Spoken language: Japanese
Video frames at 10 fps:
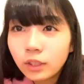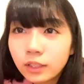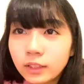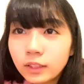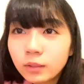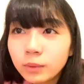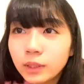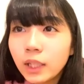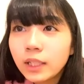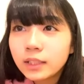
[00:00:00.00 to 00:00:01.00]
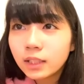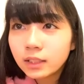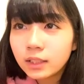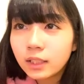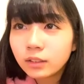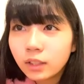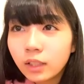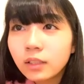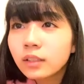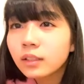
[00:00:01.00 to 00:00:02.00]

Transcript: 夏休みくらいにしかしなくね